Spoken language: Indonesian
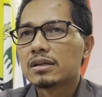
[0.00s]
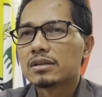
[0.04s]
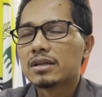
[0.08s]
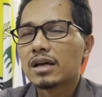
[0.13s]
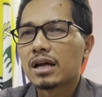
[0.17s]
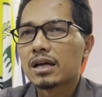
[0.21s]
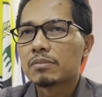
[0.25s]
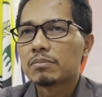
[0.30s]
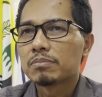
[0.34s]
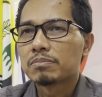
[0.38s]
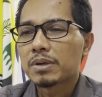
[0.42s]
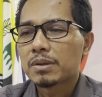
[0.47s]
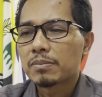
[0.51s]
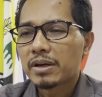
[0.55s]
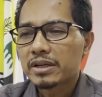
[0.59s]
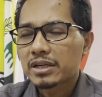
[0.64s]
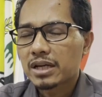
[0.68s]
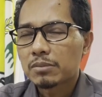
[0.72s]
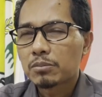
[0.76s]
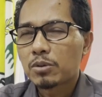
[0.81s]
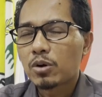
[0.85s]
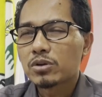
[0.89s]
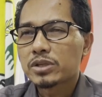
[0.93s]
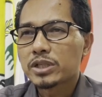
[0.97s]
dan
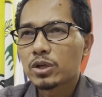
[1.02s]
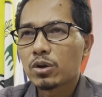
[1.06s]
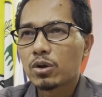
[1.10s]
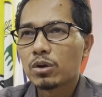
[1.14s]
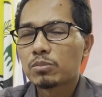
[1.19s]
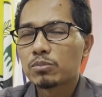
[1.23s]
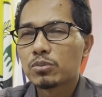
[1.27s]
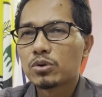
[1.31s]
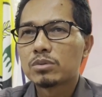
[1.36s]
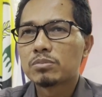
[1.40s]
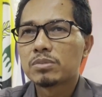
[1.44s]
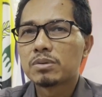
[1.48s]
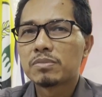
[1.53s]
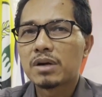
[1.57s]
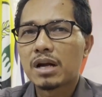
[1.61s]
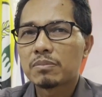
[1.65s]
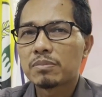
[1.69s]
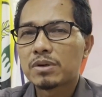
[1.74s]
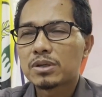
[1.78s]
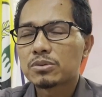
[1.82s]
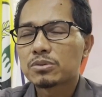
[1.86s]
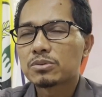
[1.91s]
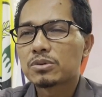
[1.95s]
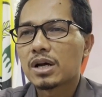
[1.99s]
perbaikan melalui silon pun
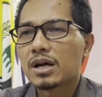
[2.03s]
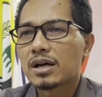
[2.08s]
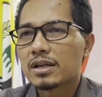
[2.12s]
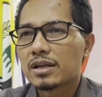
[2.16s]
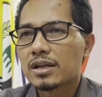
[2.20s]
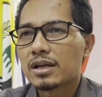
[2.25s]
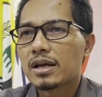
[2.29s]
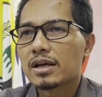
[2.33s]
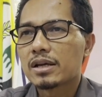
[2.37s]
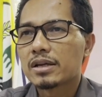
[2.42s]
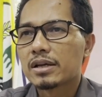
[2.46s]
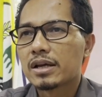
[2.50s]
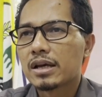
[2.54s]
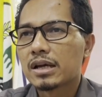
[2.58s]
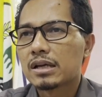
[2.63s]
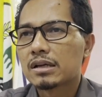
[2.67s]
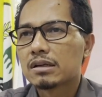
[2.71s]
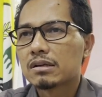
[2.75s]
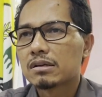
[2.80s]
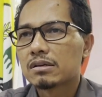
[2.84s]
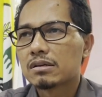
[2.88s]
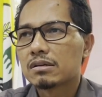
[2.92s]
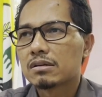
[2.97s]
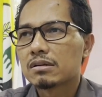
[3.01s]
beberapa sudah ada ya
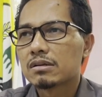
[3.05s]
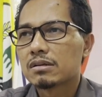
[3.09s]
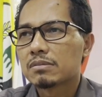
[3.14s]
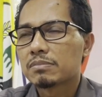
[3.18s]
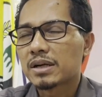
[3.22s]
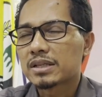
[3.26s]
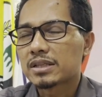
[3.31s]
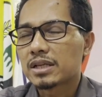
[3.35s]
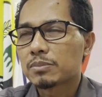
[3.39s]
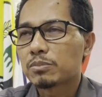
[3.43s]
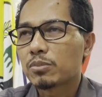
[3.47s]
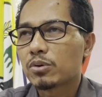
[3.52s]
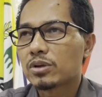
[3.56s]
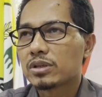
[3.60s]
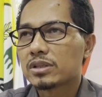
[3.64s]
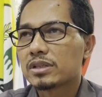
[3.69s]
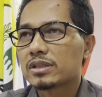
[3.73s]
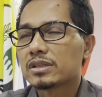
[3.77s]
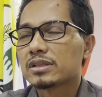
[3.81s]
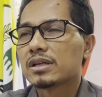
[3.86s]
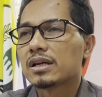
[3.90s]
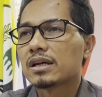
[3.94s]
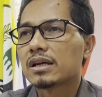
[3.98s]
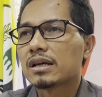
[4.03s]
partai
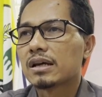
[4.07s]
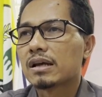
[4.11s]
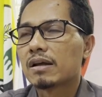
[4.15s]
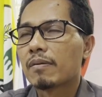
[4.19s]
politiknya